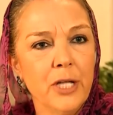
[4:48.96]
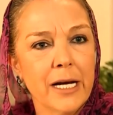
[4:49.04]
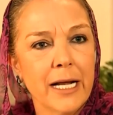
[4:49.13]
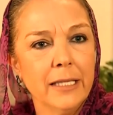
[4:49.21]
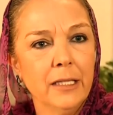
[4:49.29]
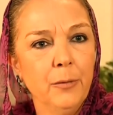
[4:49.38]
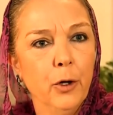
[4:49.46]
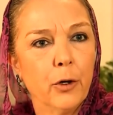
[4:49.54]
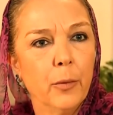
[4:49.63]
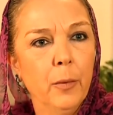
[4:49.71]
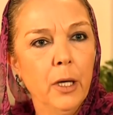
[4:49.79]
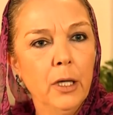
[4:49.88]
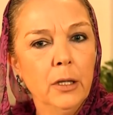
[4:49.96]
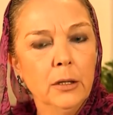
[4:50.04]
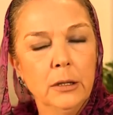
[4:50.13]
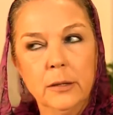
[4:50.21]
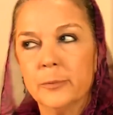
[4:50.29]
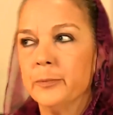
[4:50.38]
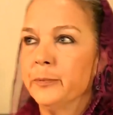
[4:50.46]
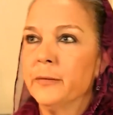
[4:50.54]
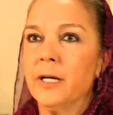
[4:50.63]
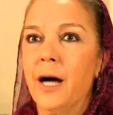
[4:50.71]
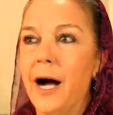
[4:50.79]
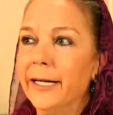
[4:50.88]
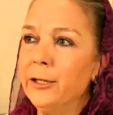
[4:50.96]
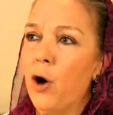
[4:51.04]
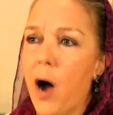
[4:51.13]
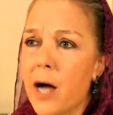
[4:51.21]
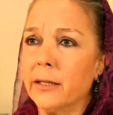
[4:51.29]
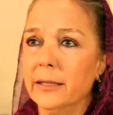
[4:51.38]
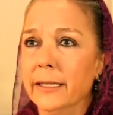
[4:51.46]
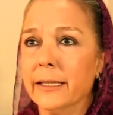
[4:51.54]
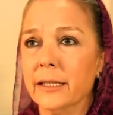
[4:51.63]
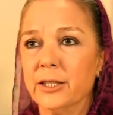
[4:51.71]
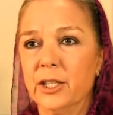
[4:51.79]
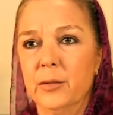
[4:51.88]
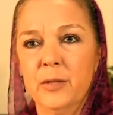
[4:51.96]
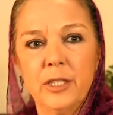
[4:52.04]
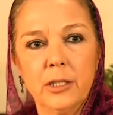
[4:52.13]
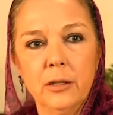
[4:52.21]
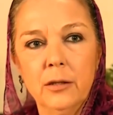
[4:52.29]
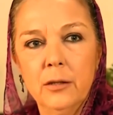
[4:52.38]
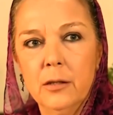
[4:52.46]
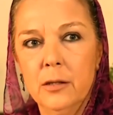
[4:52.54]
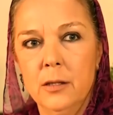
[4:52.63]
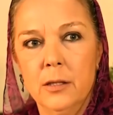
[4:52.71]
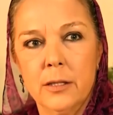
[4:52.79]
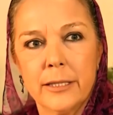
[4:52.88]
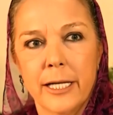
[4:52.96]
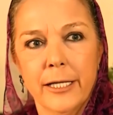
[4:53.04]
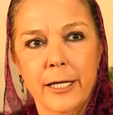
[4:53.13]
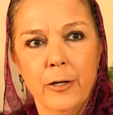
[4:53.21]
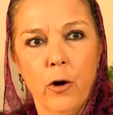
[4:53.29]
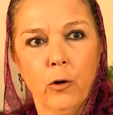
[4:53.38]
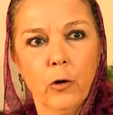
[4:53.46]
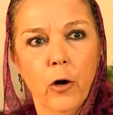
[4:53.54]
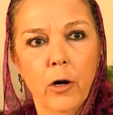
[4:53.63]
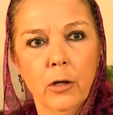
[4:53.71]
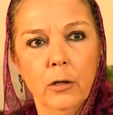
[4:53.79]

bunlar anlamıyorum. Hadi o aklını kaçırmış. Sana ne oluyor?